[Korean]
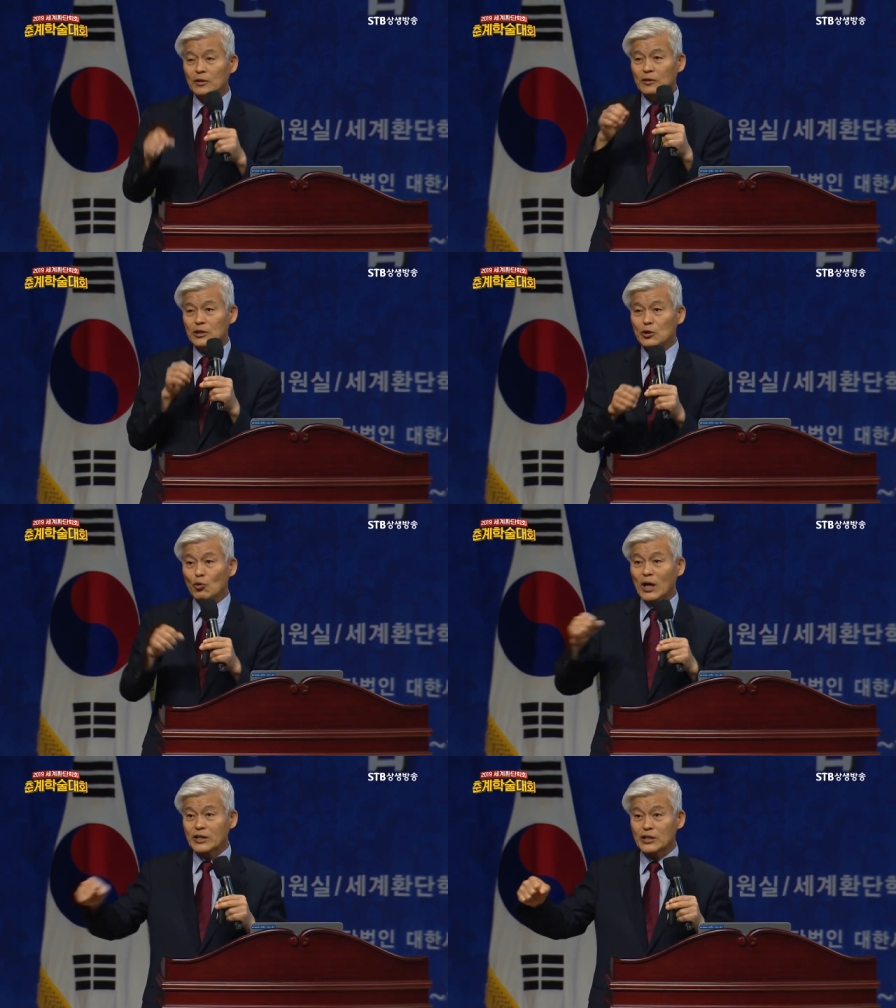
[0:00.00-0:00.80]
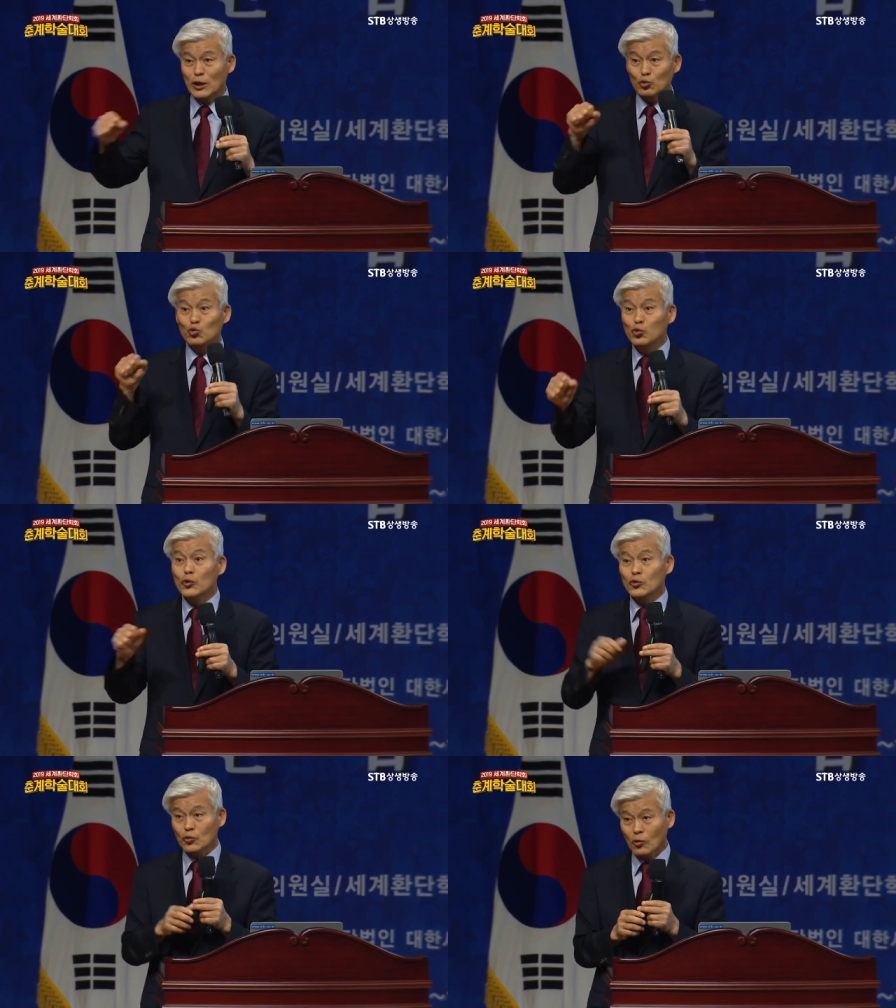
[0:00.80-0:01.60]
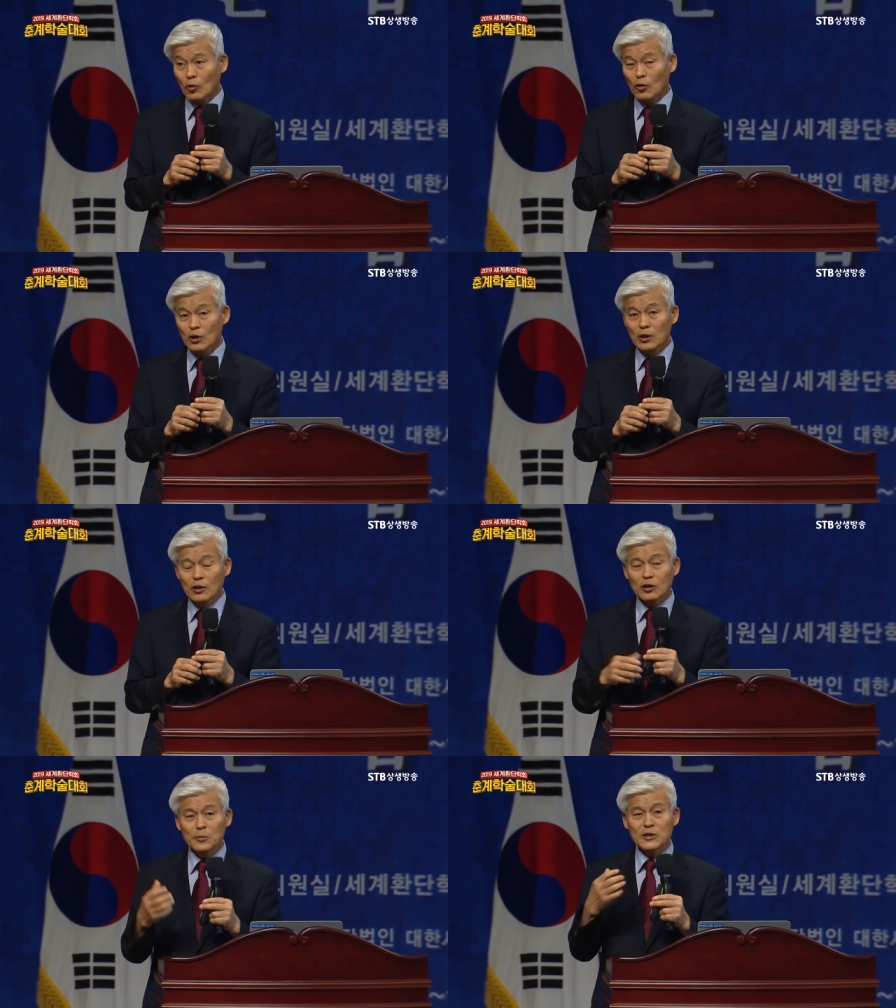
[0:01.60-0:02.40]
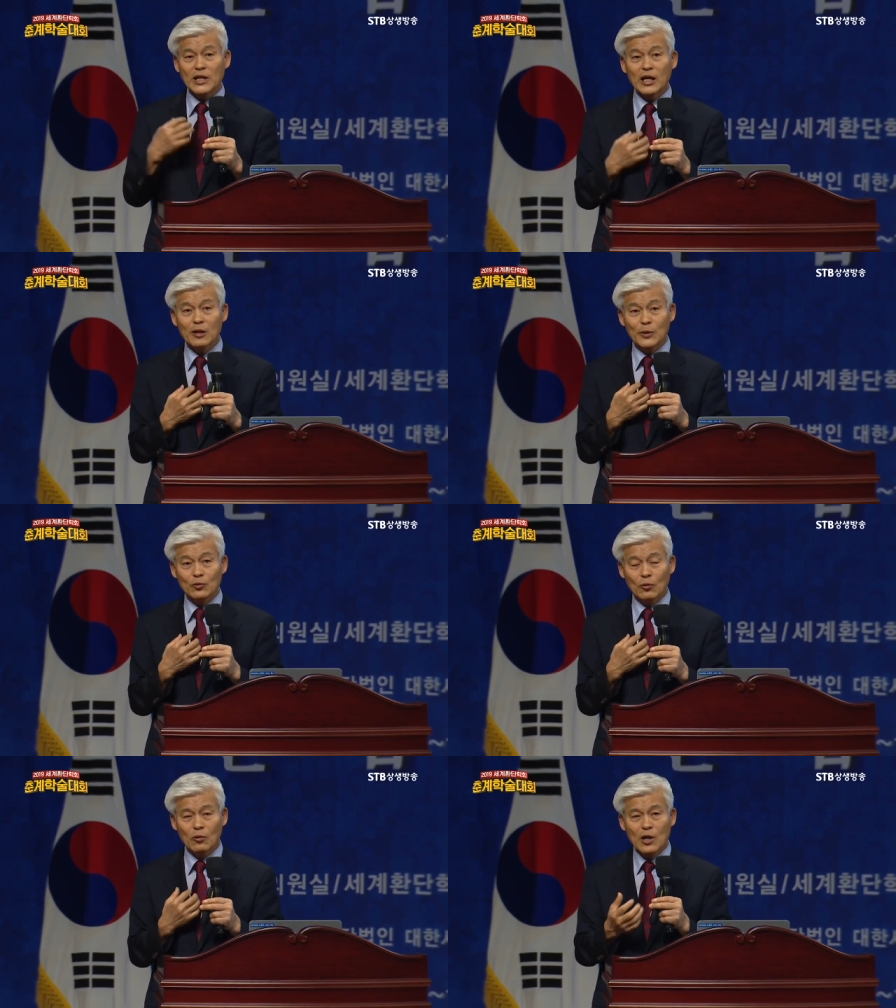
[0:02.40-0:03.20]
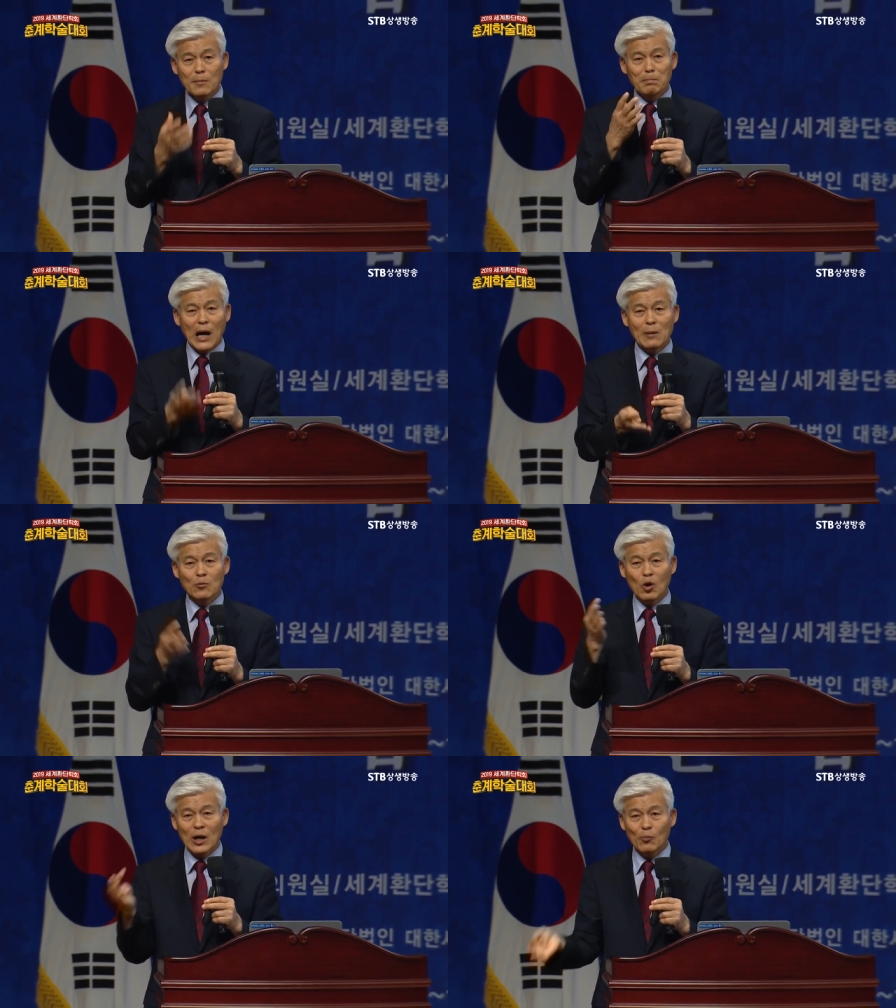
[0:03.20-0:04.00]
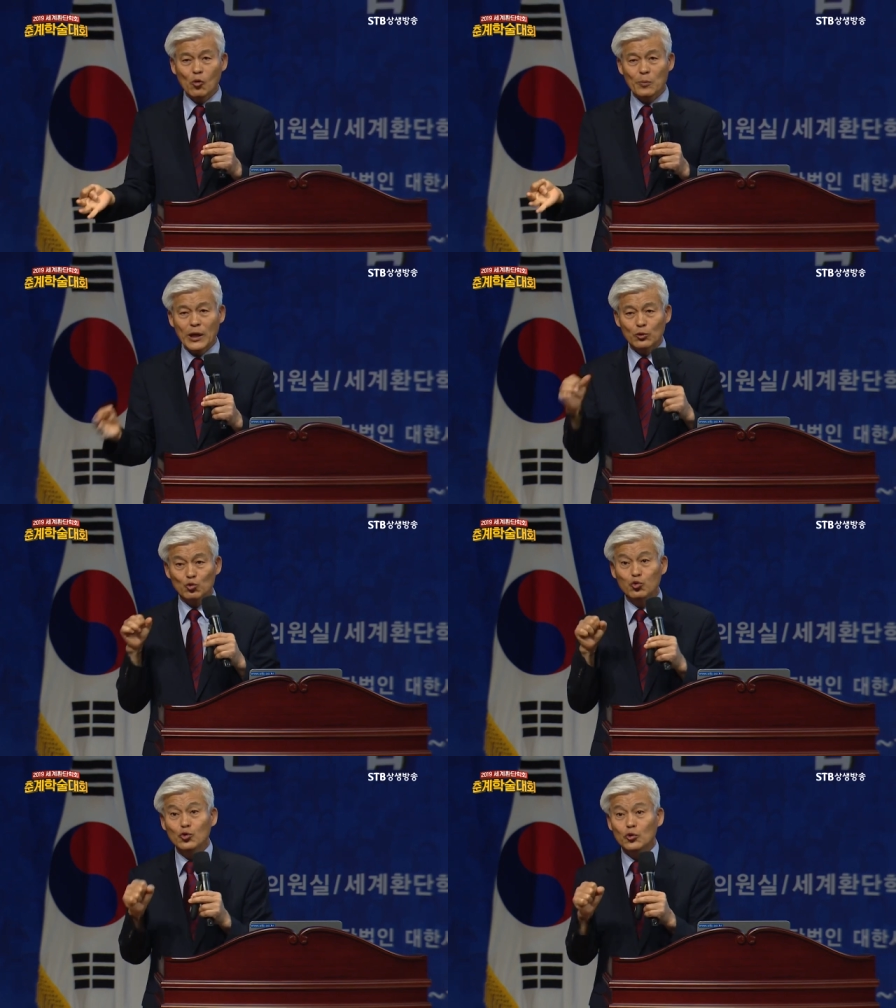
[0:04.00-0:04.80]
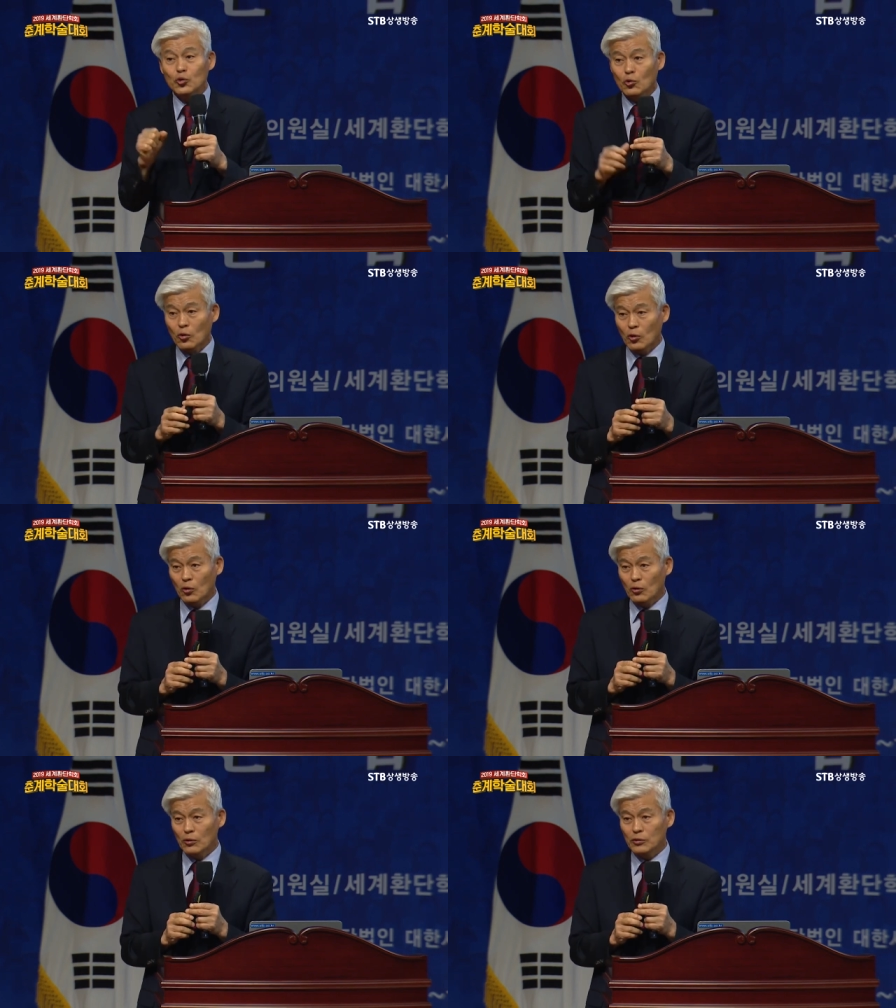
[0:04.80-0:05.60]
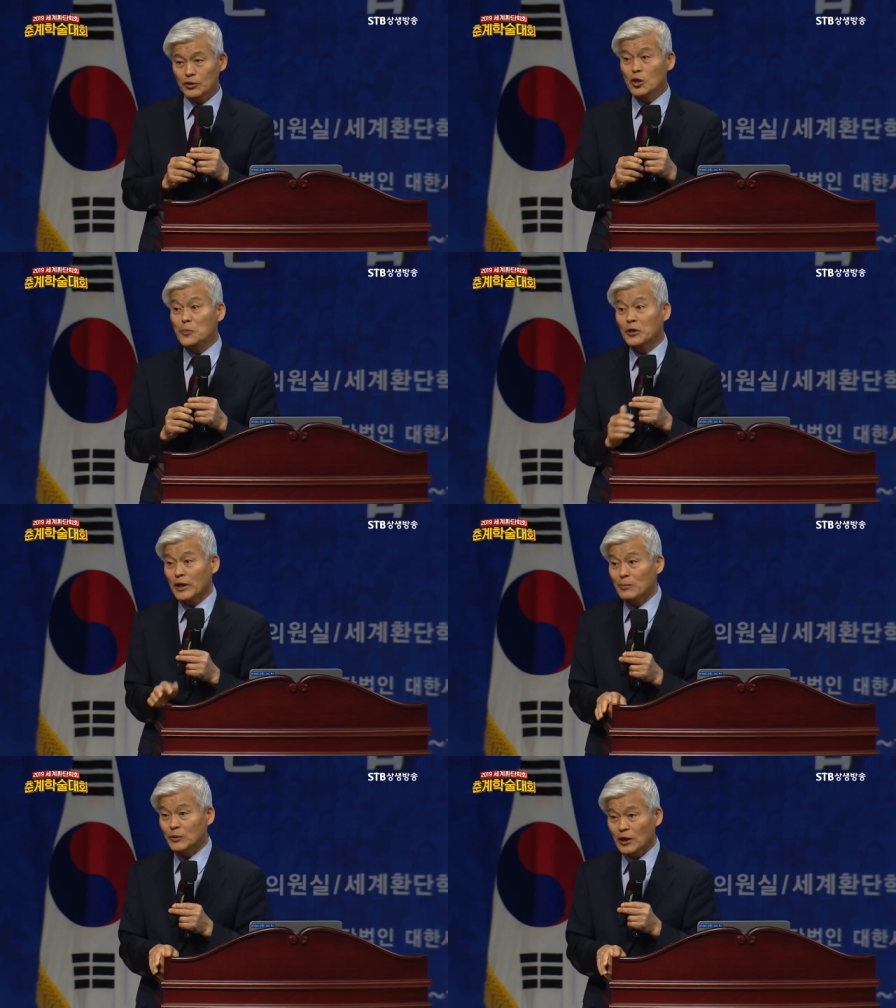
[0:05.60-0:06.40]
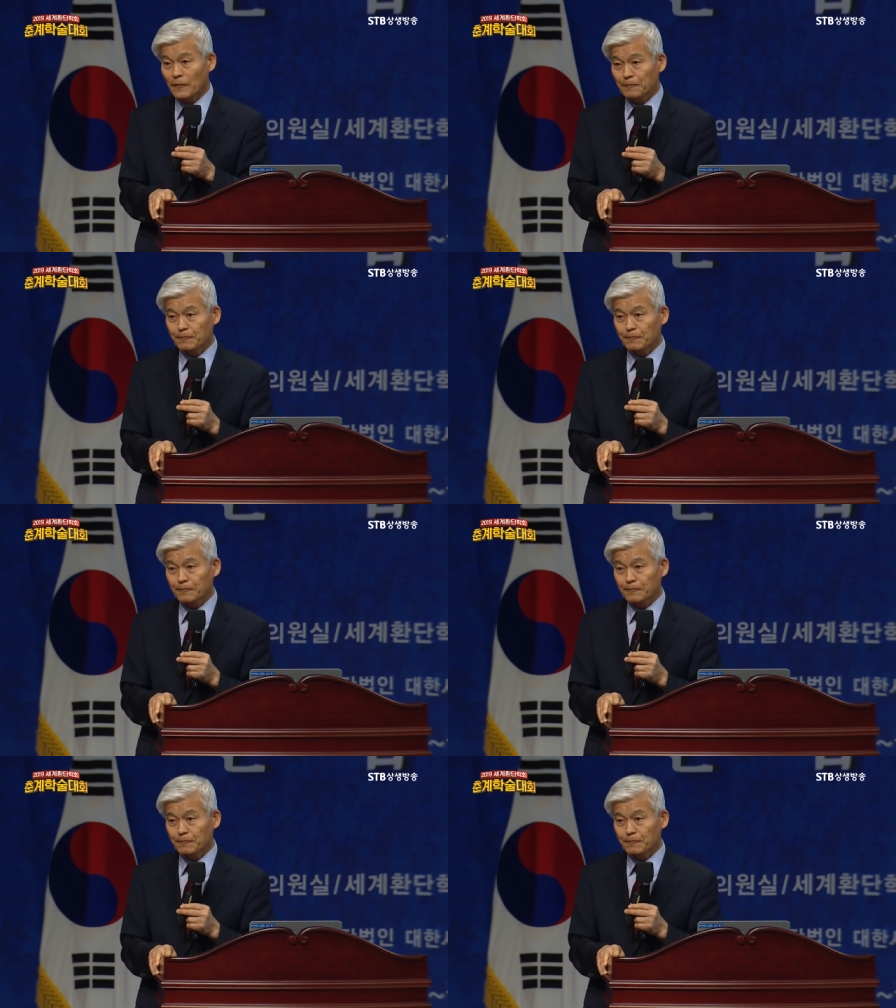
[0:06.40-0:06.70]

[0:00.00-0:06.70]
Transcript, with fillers: 이와 기의 두 요소. 그러면 사람에도 마음과 몸의 두 요소로 설명을 합니다.